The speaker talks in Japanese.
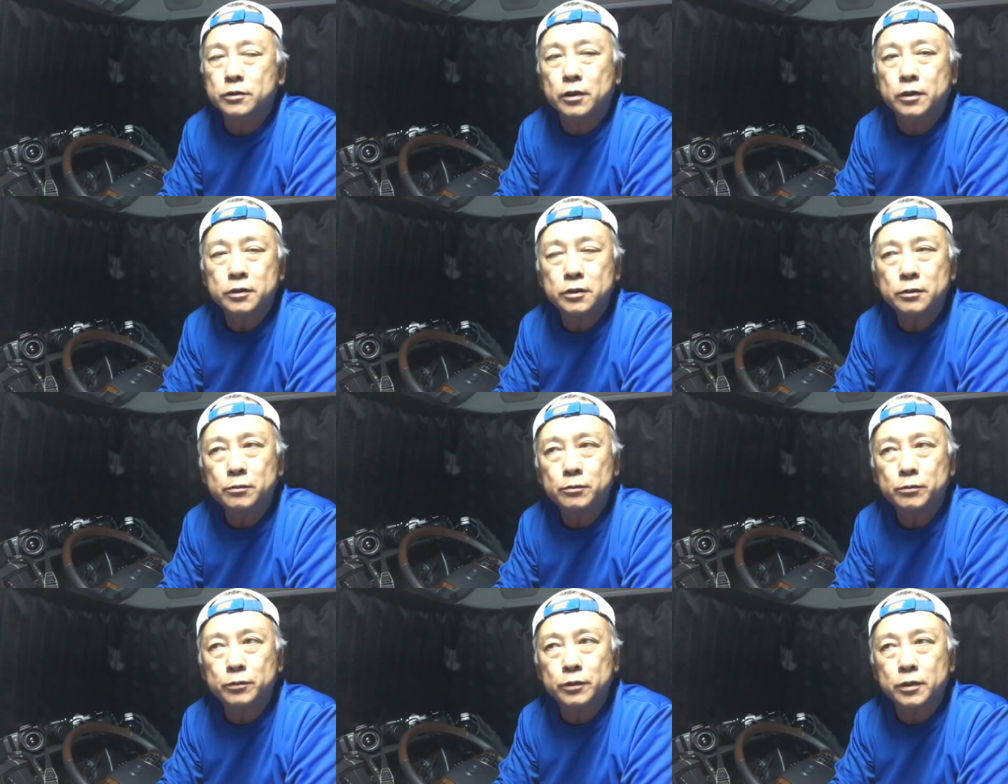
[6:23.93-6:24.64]
写
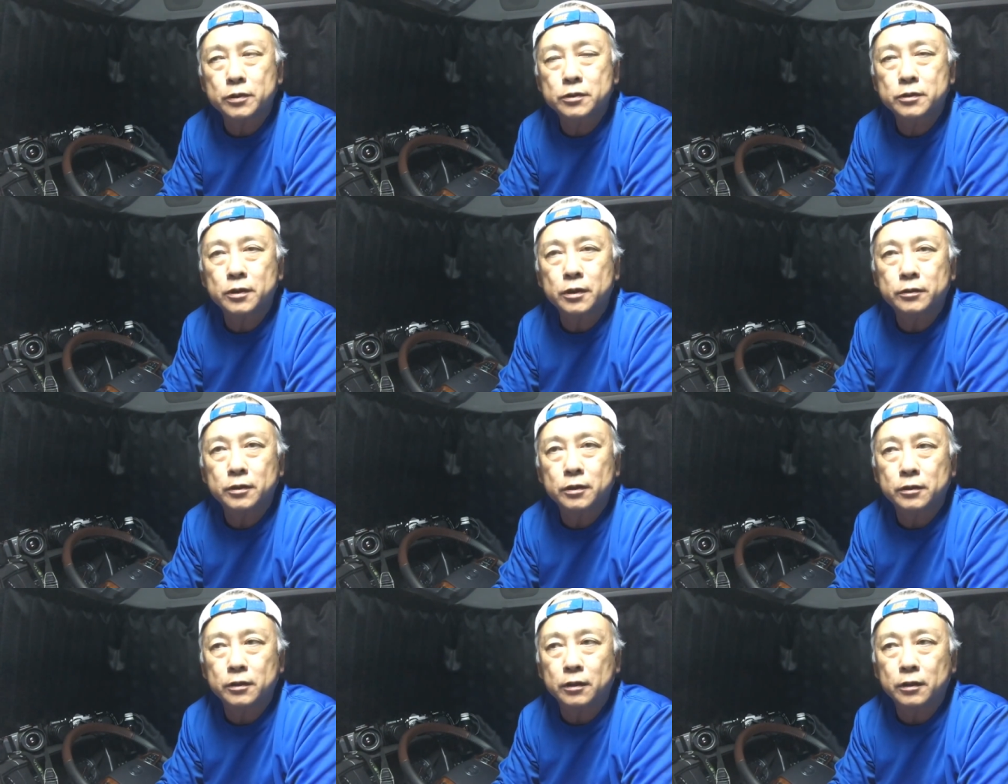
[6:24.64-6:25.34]
真部で使っ
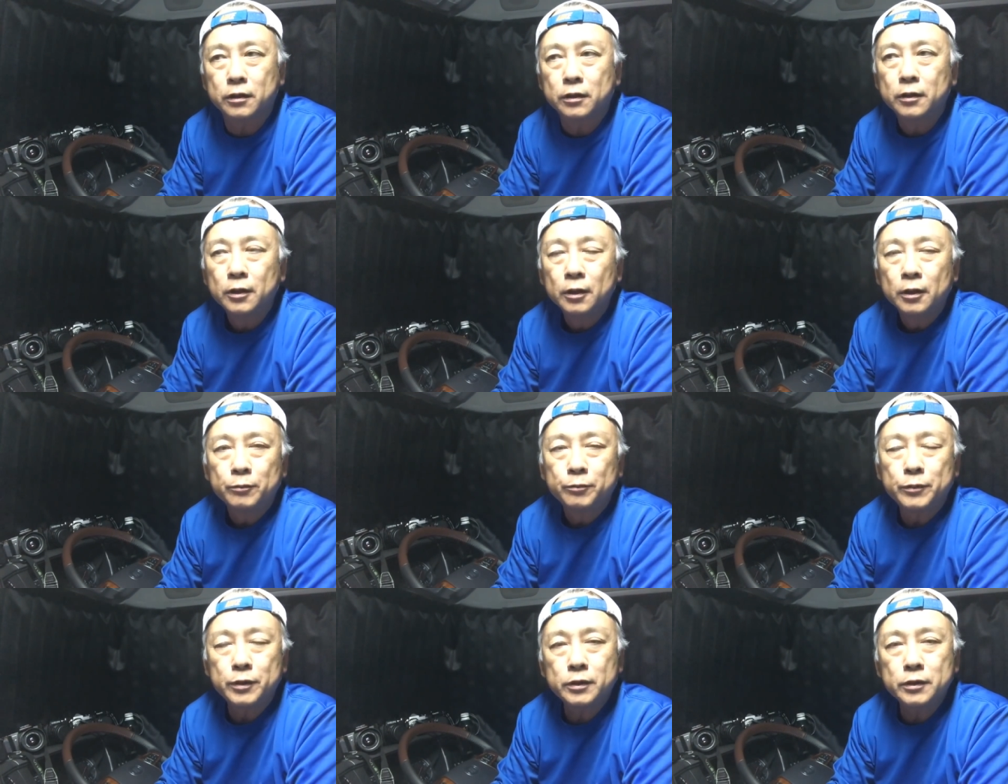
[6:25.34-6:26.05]
てて、
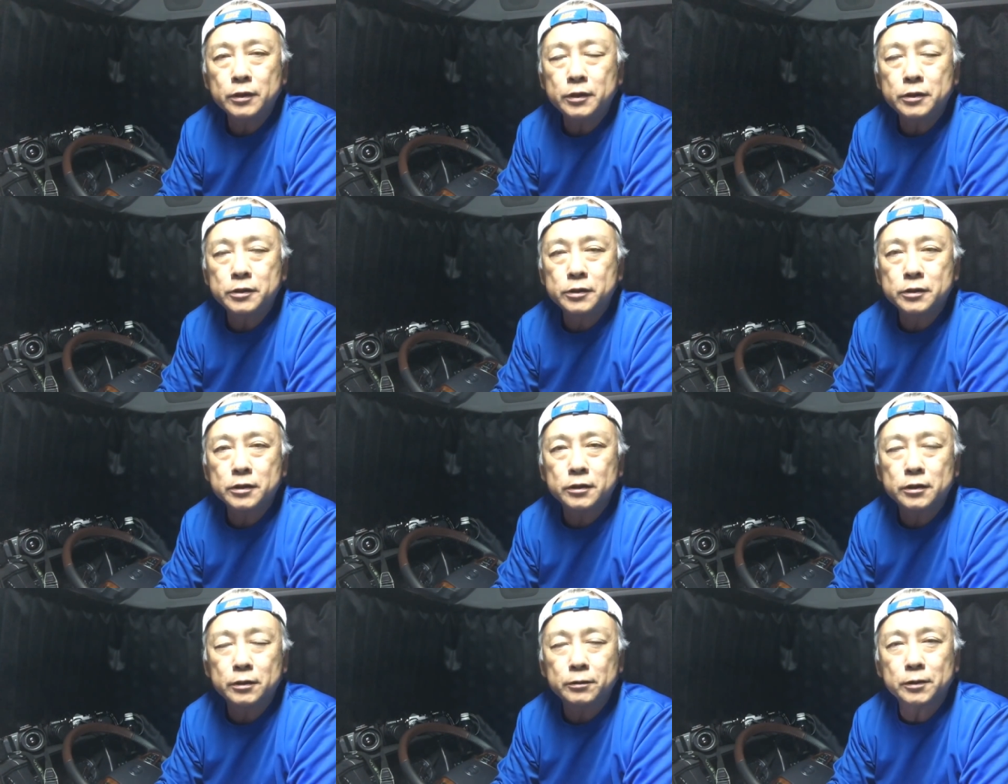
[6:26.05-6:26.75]
みんな一
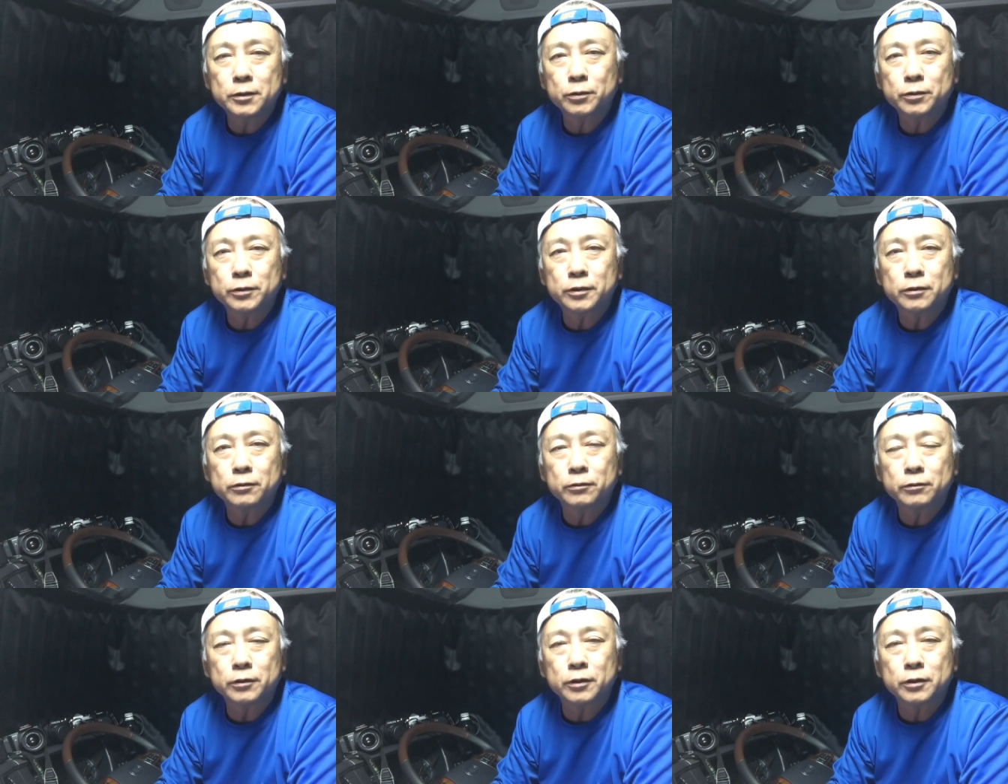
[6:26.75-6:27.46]
眼レフで撮って
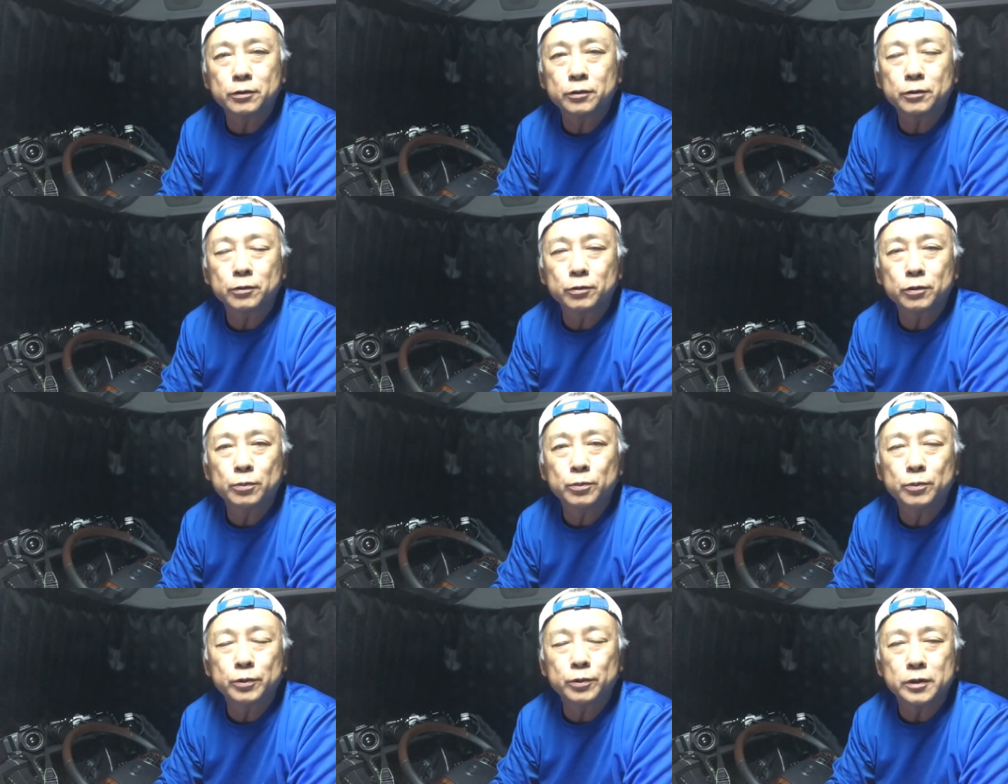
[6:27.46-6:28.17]
るのに、1人
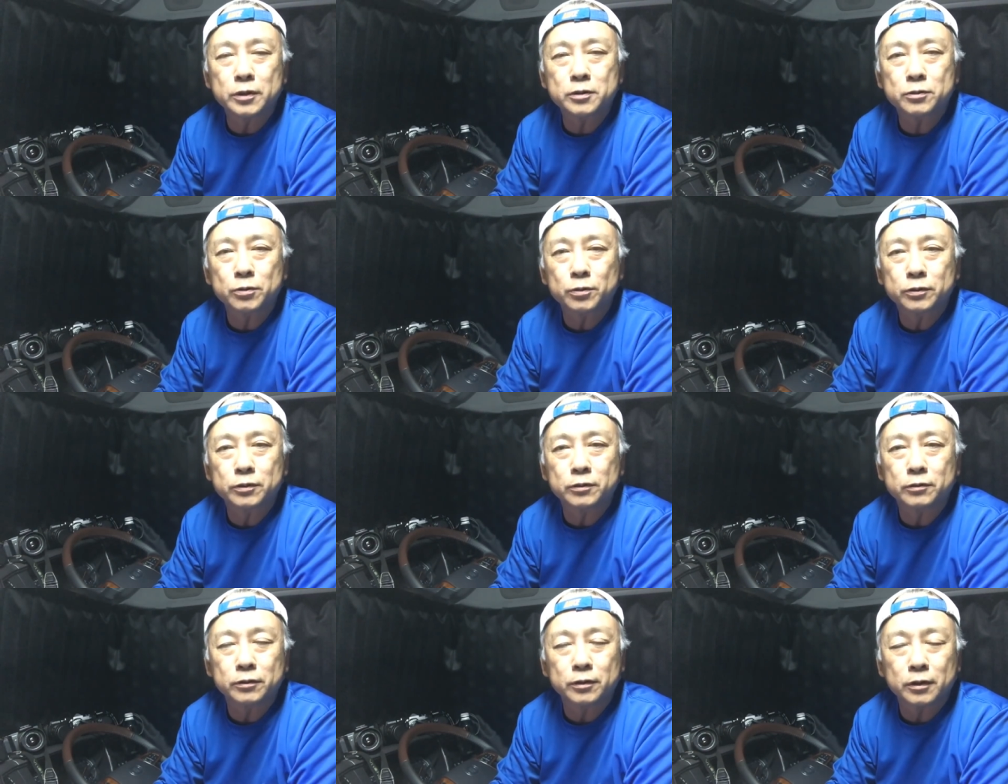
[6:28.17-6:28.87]
オートボーイで撮っ
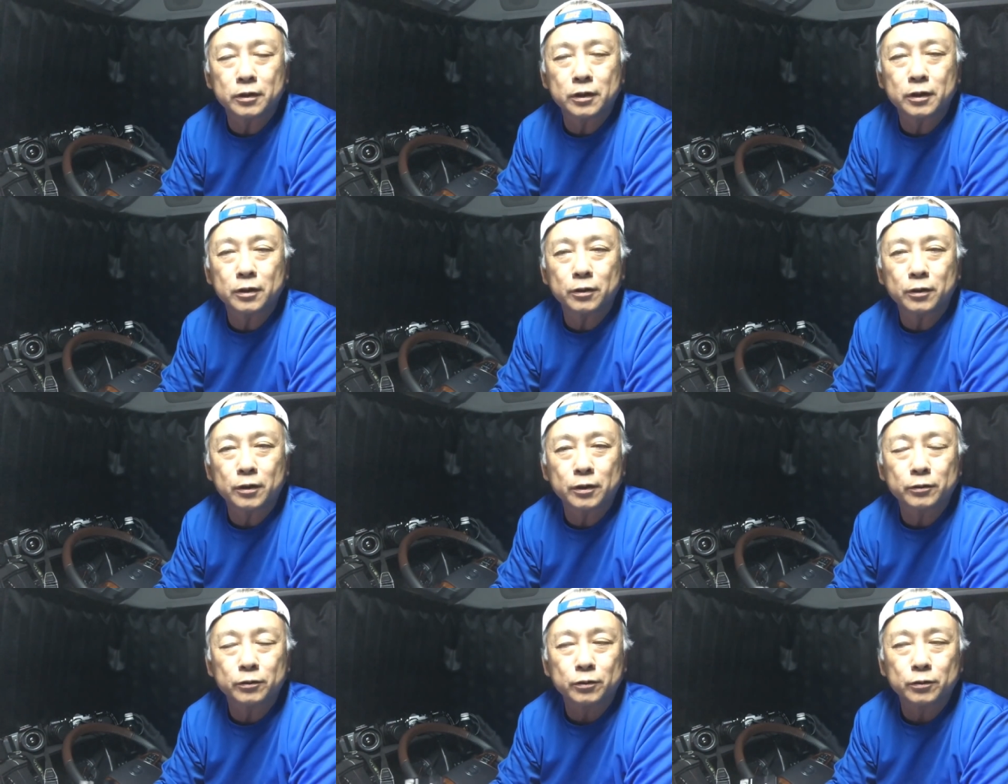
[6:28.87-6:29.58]
てるんでね、
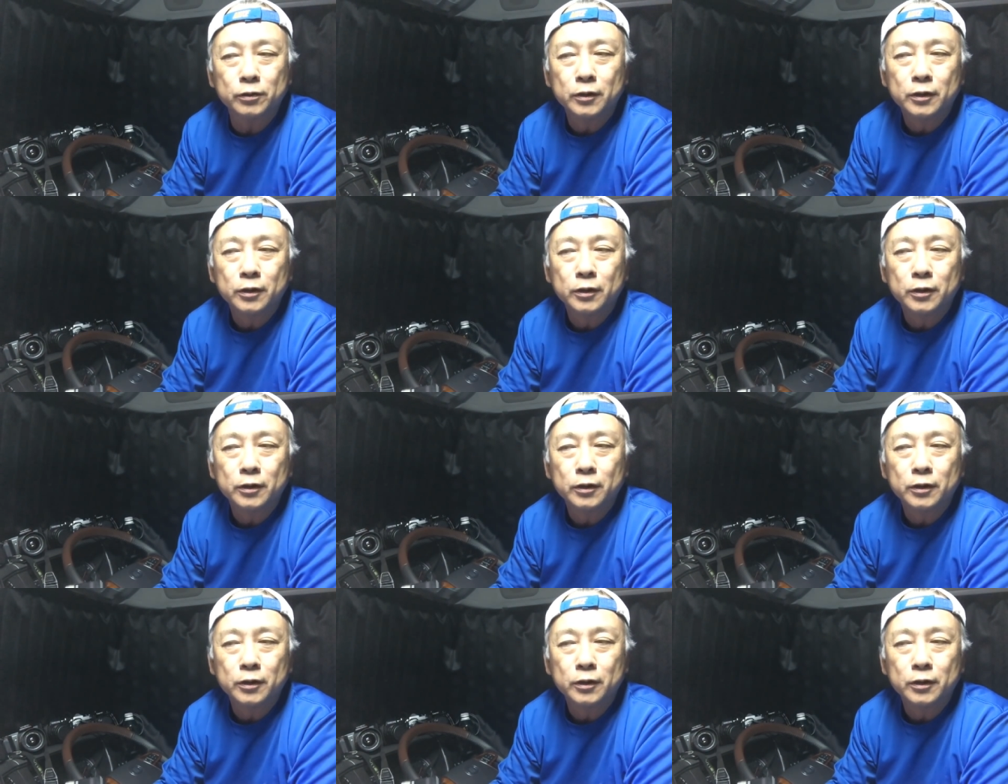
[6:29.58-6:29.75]
あの、